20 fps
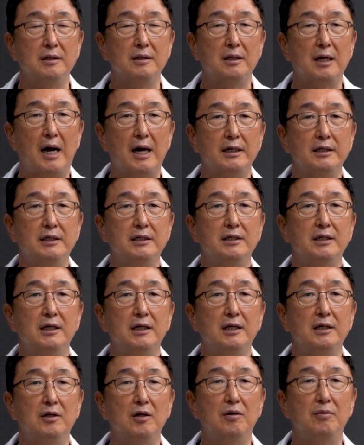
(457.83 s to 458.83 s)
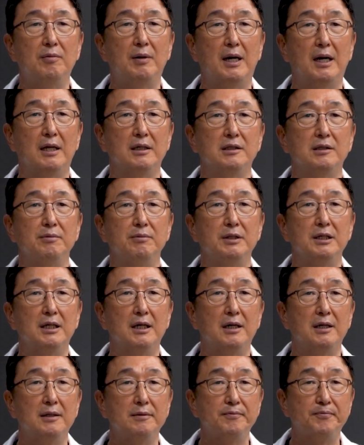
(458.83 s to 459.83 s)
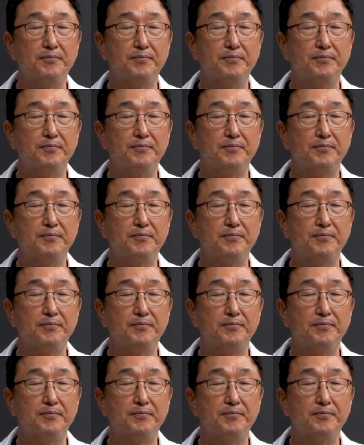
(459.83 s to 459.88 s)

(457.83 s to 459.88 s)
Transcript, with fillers: 간이식이 더 많았습니다.